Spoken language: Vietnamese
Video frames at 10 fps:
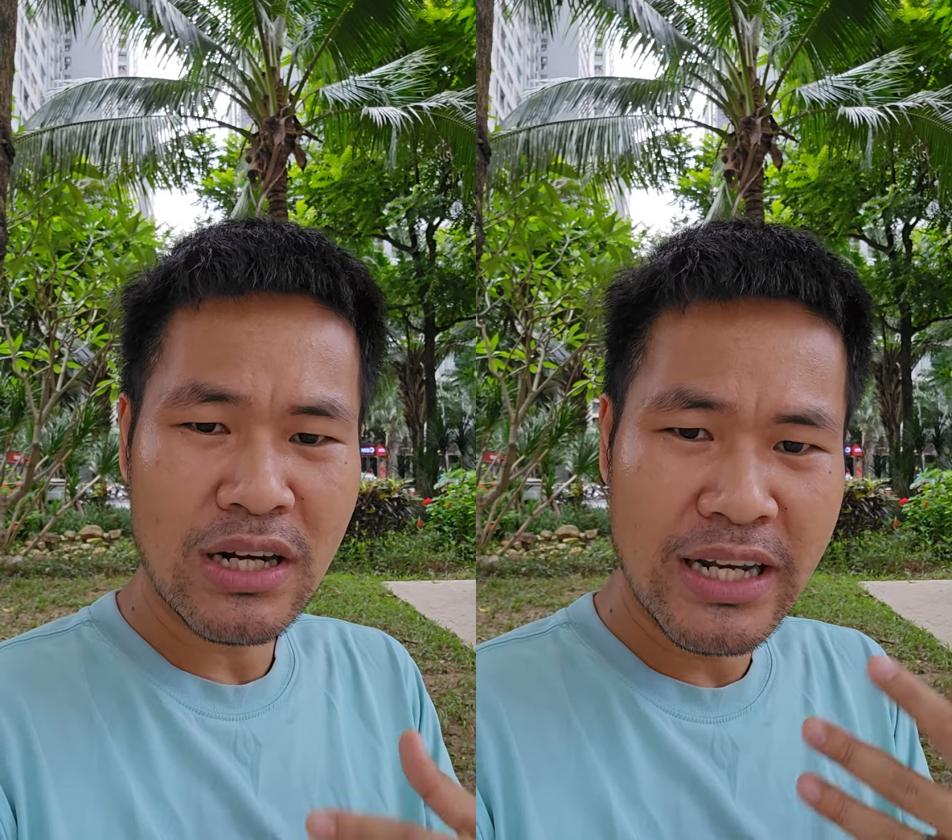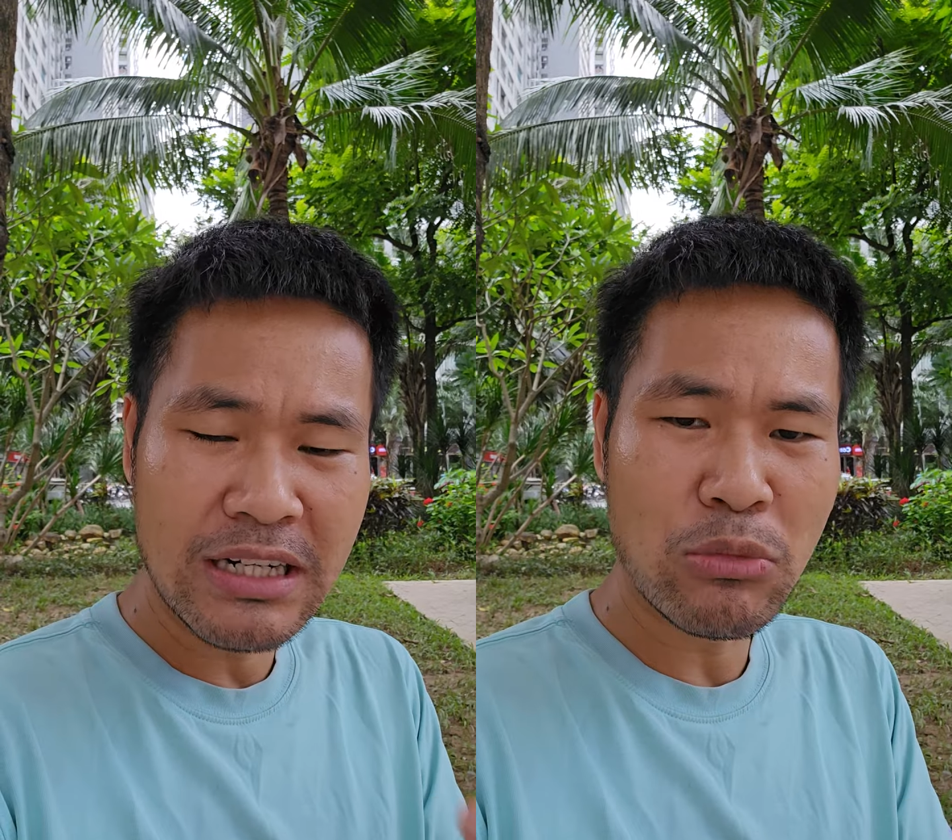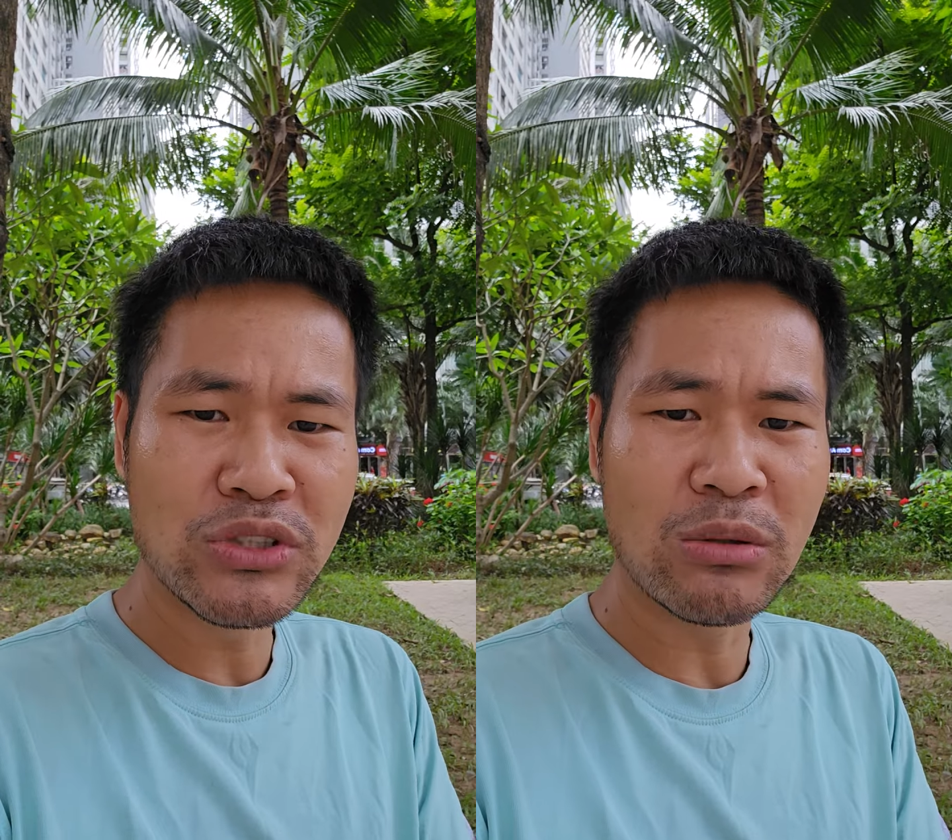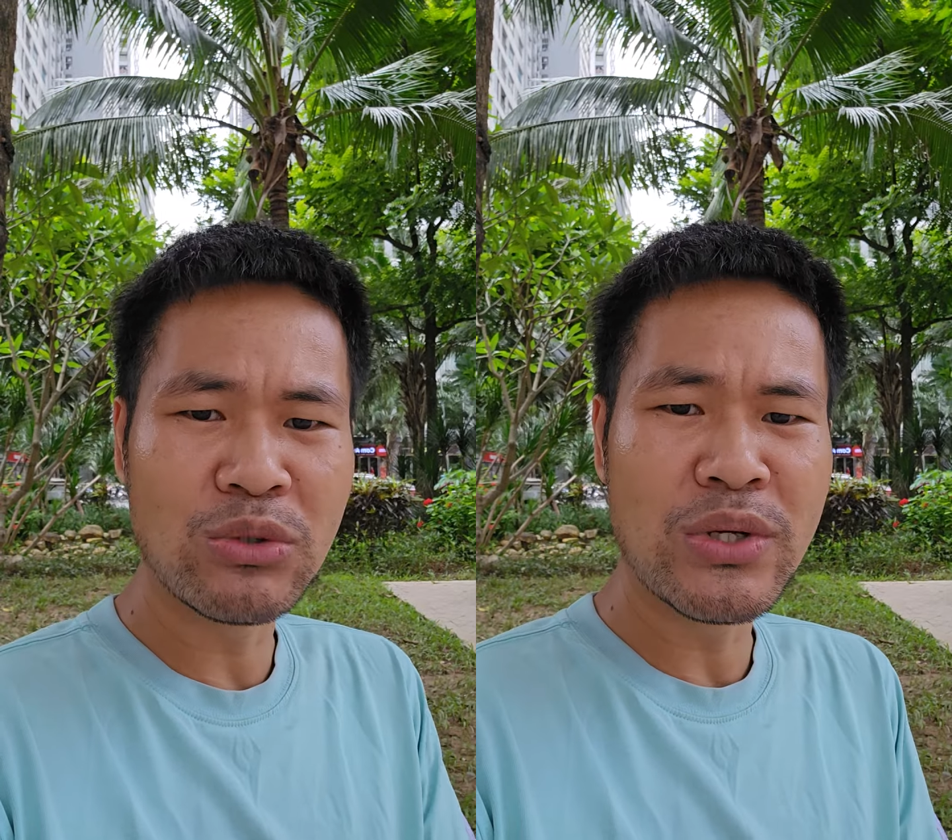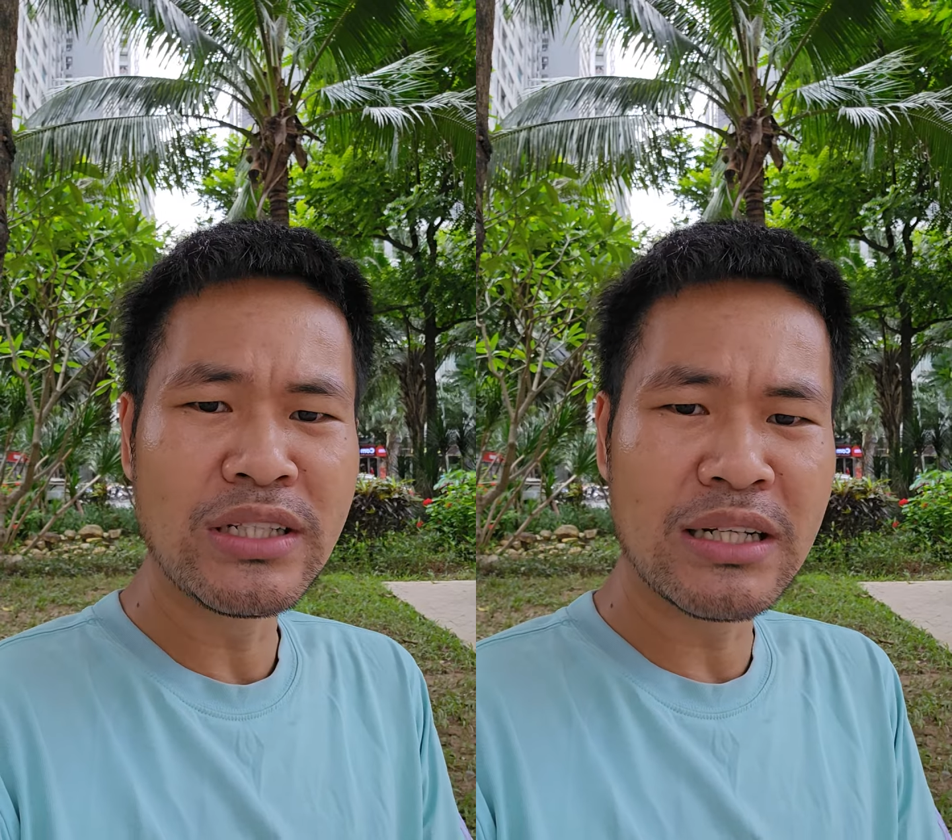và đấy là một trong
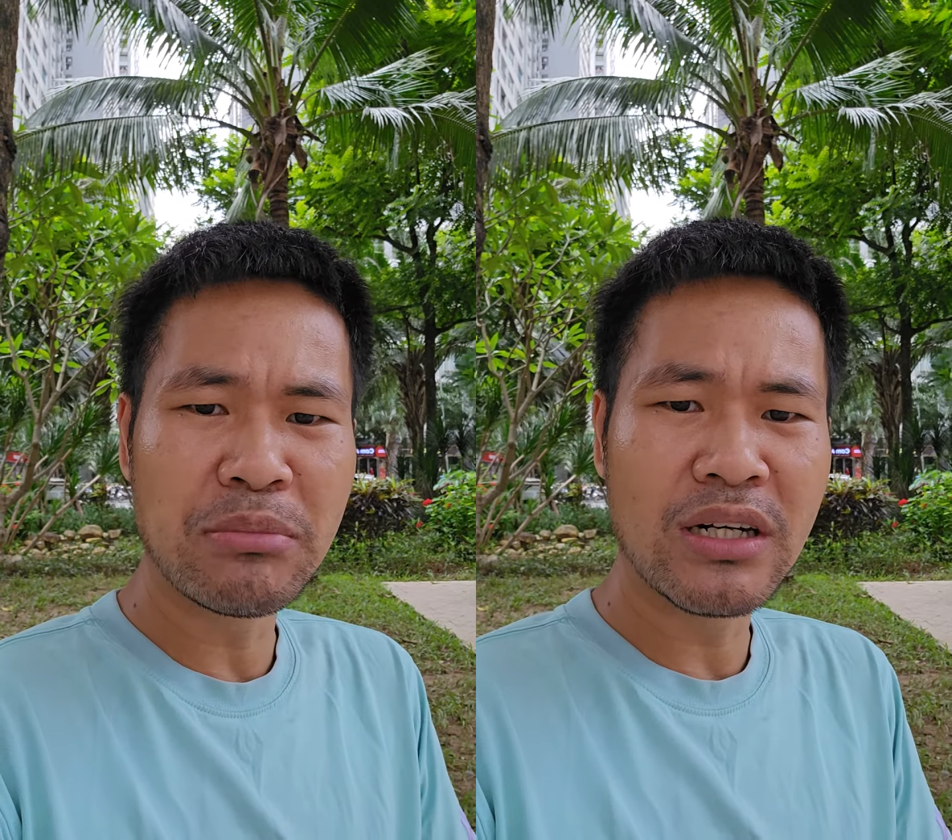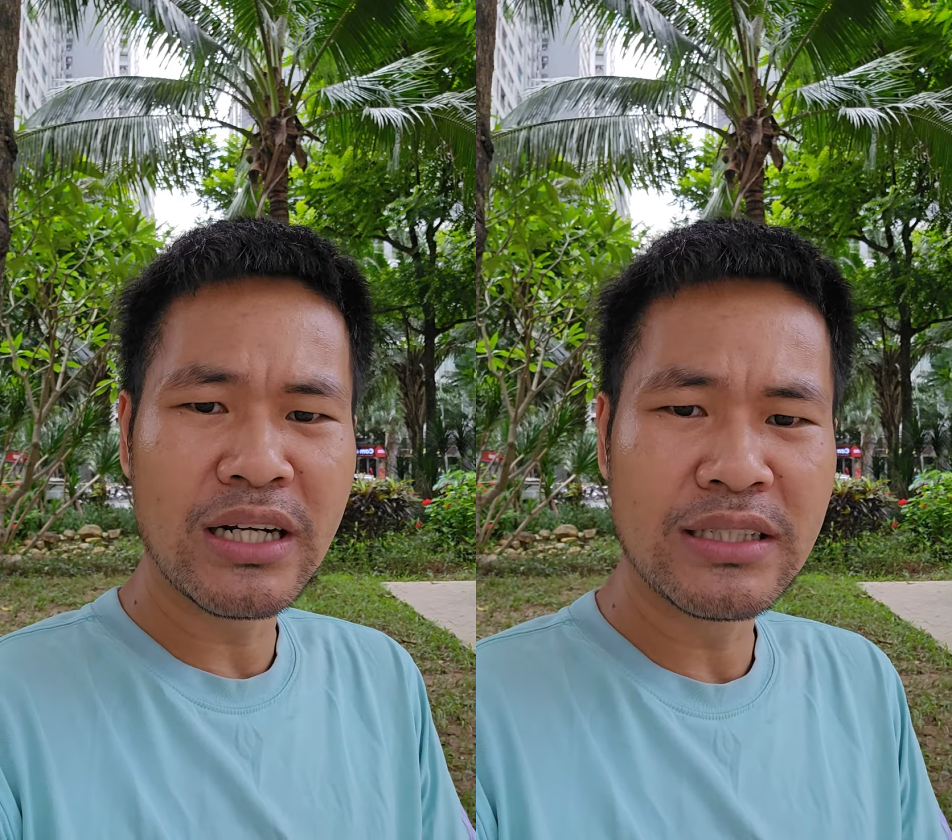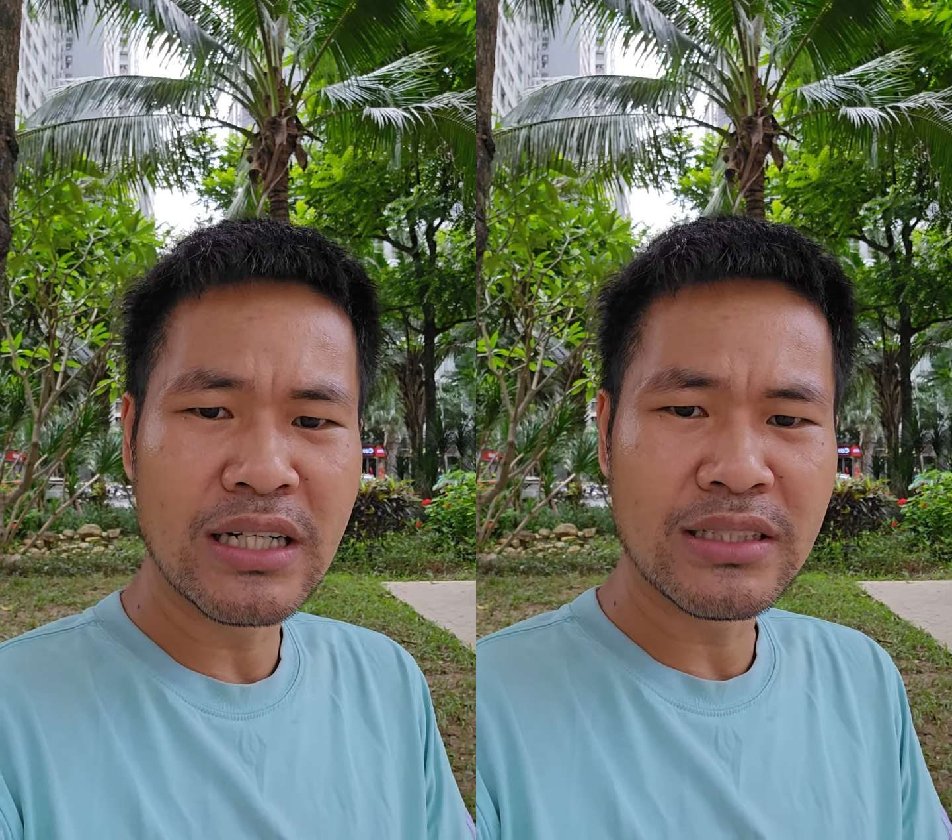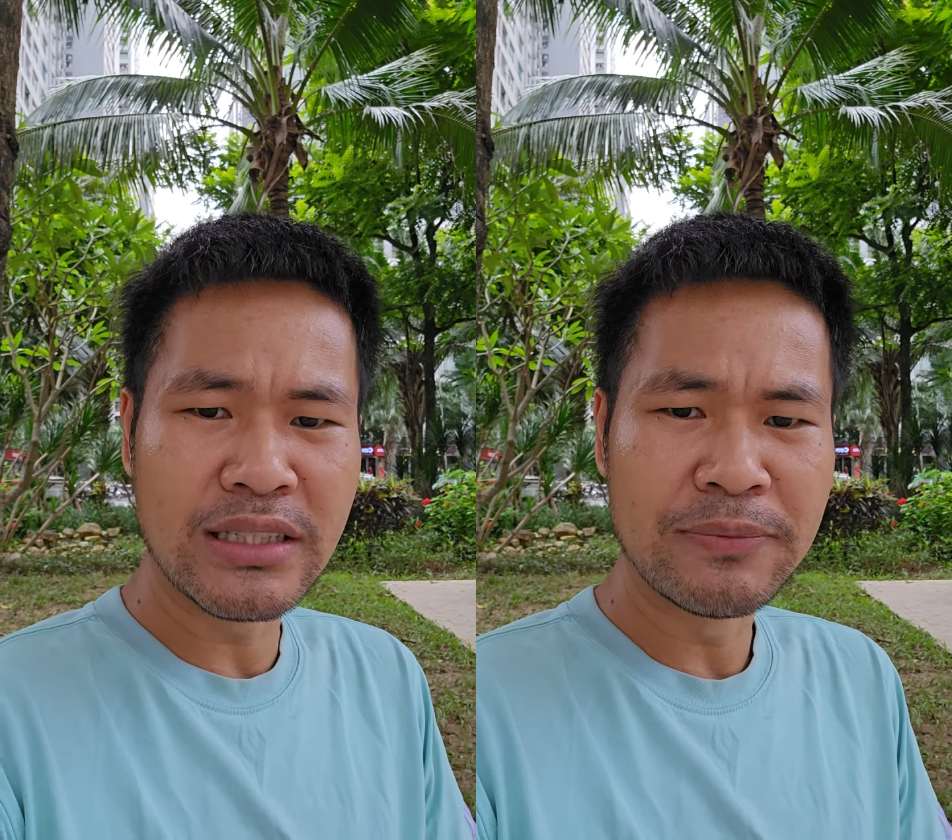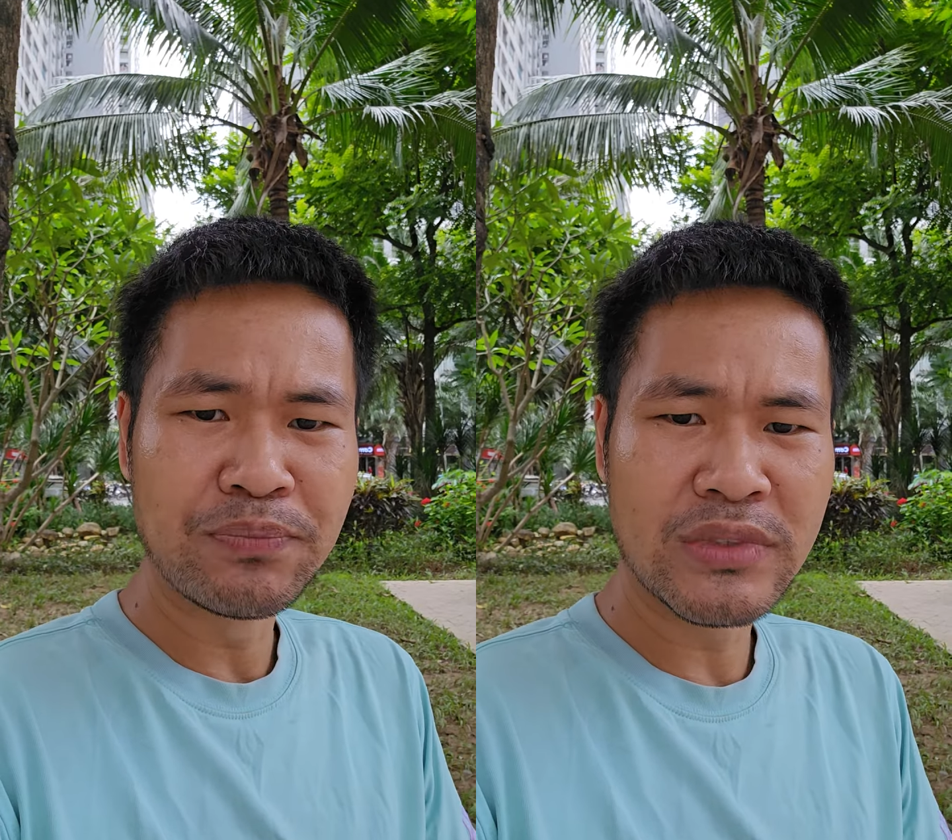những nguyên nhân mà gây ra gì